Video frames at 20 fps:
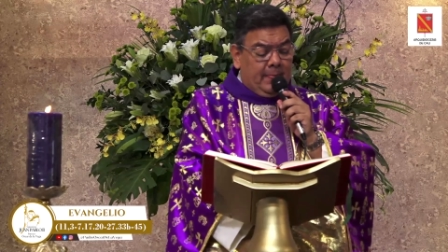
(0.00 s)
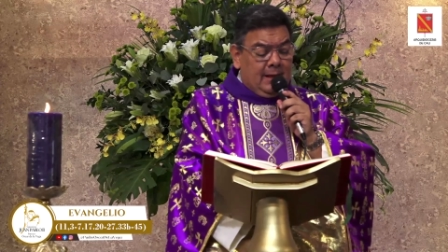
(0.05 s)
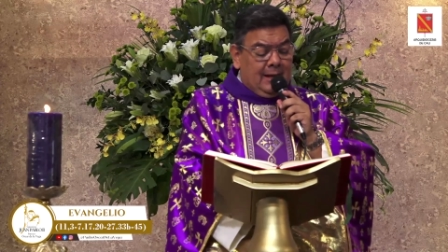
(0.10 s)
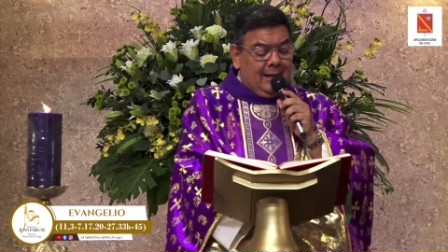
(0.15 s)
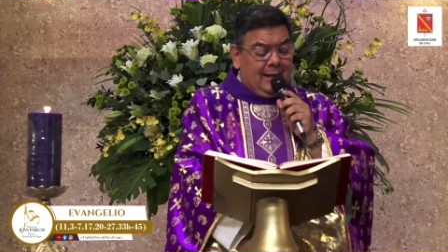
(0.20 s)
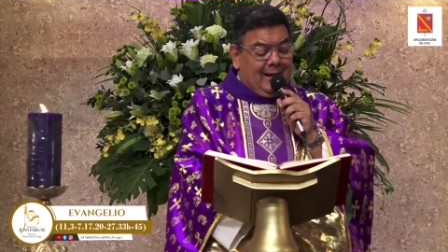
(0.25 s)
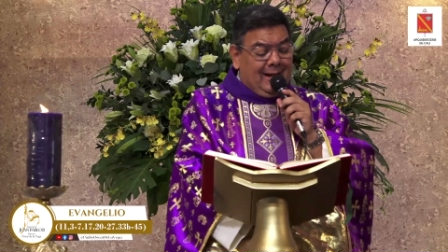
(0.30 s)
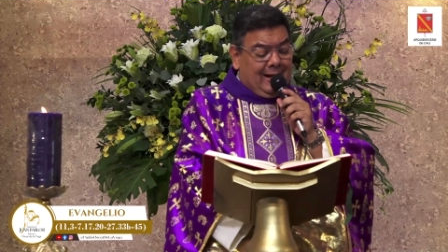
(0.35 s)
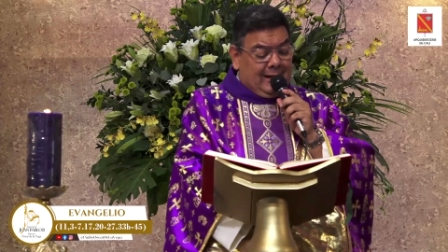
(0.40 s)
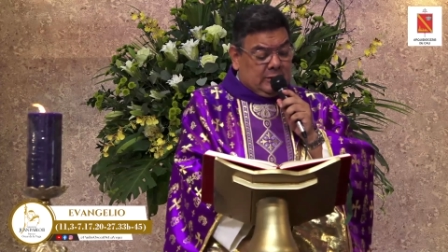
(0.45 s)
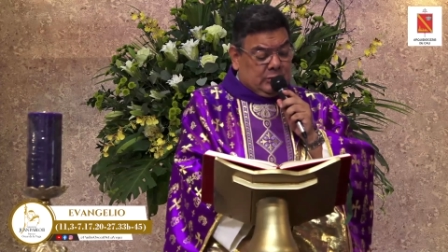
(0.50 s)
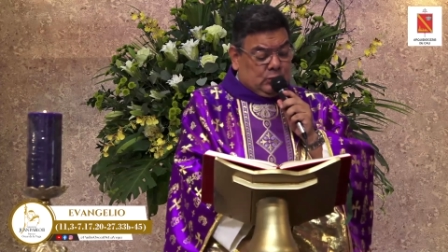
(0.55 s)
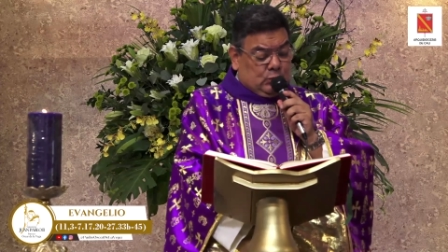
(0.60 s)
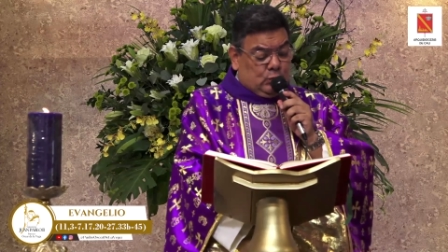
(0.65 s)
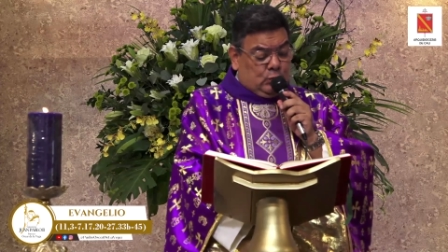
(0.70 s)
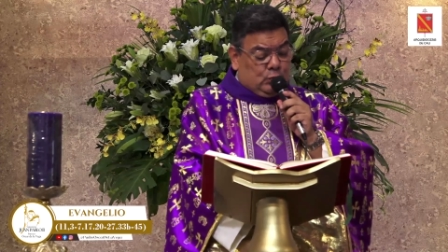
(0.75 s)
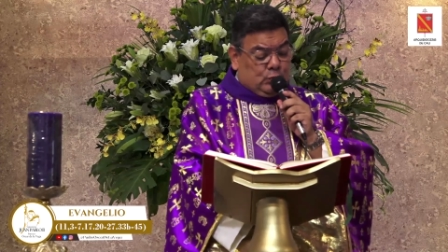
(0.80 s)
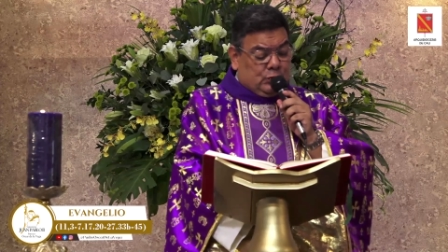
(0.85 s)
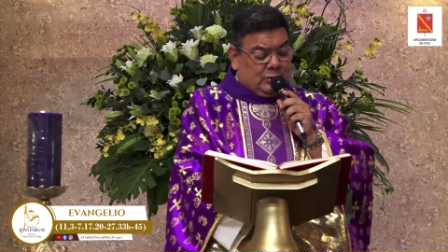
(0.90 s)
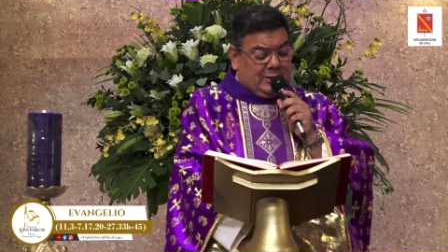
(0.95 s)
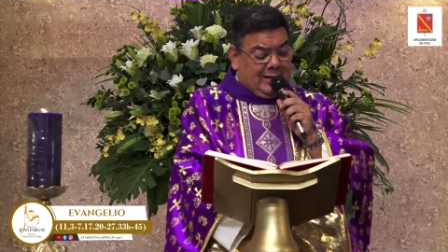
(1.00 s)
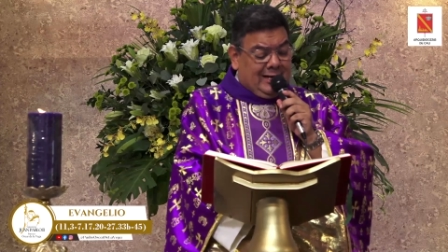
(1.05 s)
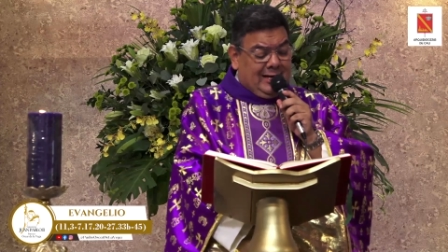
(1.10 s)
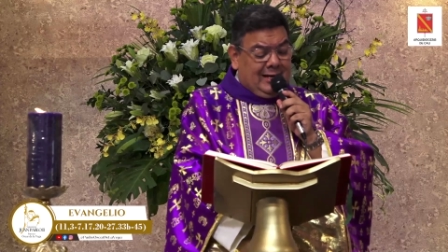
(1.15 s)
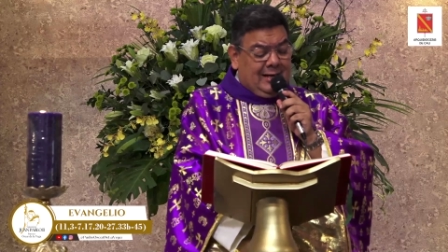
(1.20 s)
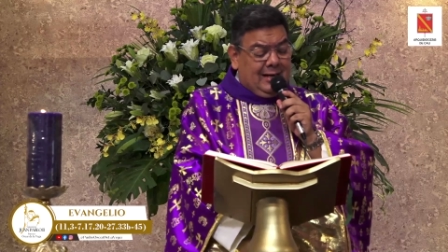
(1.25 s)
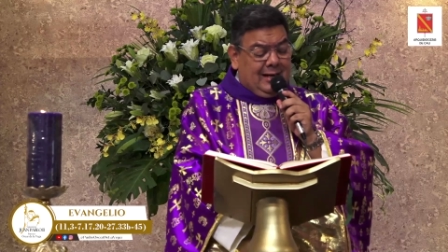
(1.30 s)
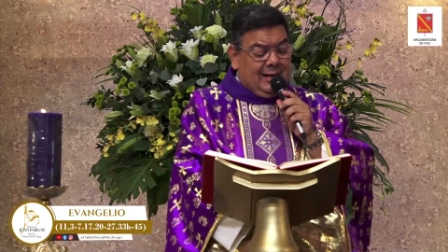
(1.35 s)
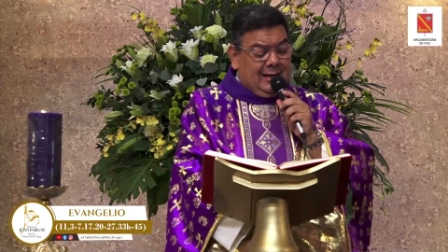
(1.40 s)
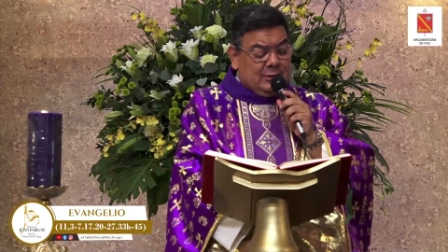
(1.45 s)
Jesús
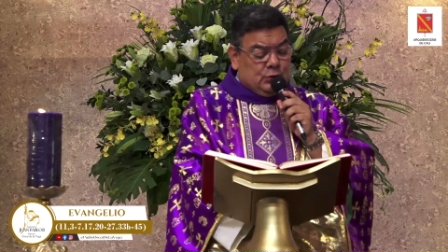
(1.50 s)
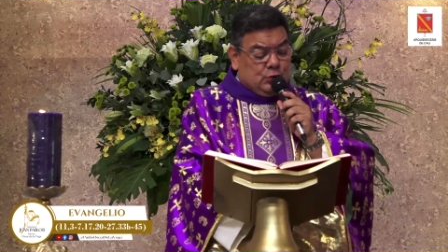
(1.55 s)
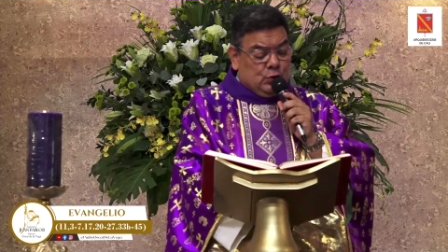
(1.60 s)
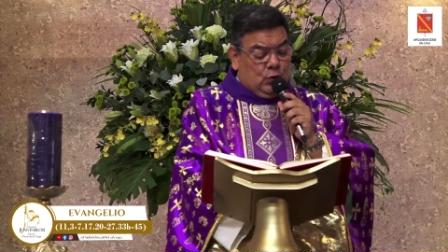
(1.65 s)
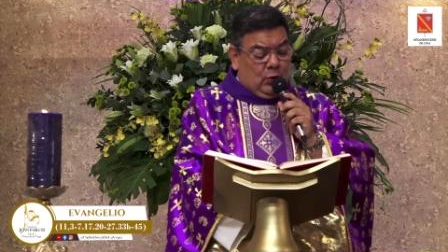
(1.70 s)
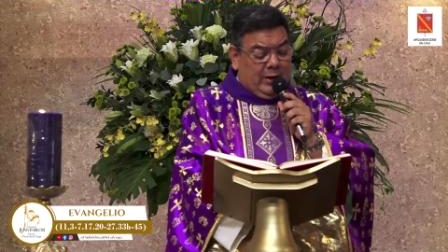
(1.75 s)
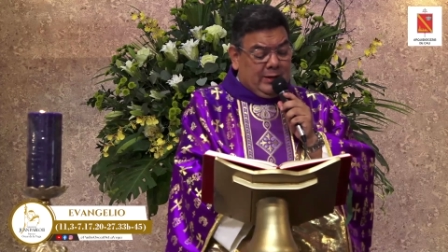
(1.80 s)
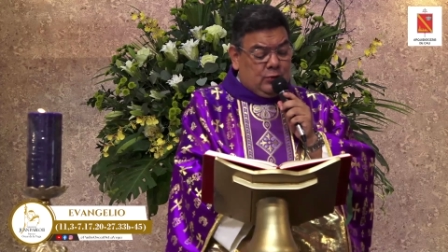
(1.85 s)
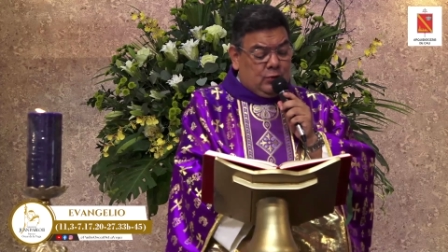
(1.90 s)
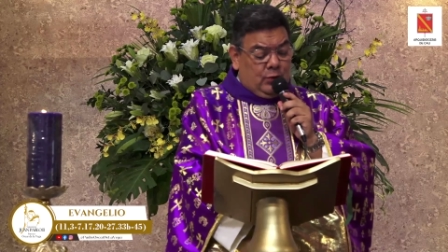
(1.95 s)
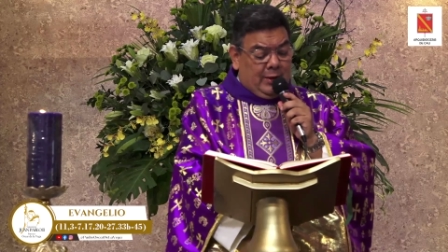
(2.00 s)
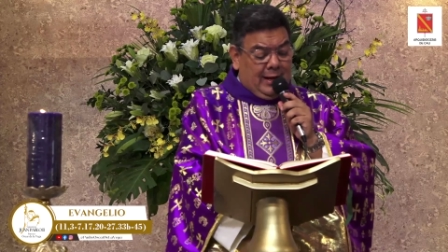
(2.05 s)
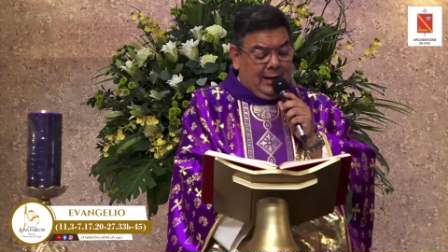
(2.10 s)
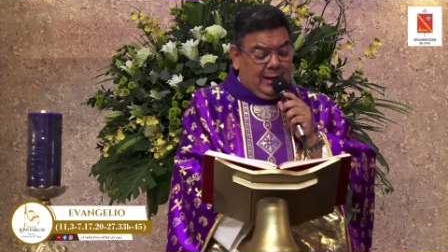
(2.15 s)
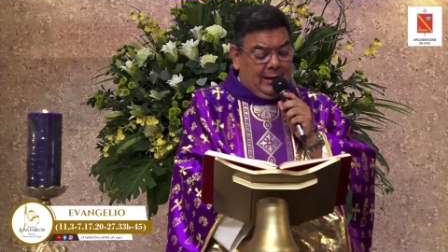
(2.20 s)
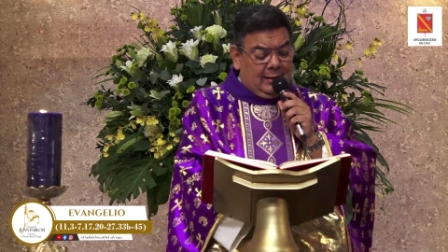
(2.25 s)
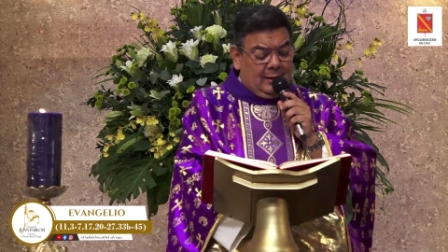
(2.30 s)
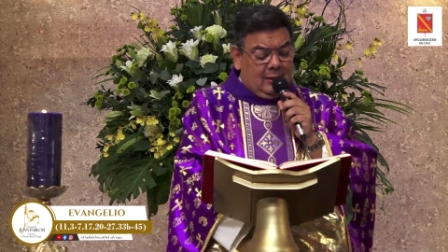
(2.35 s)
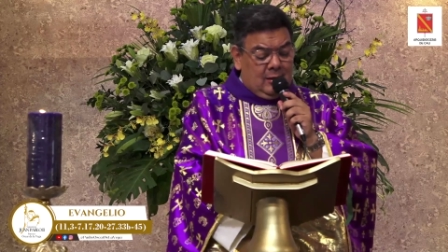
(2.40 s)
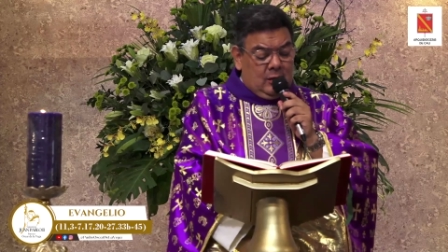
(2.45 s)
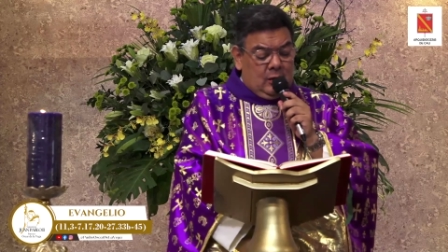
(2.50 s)
se echó a llorar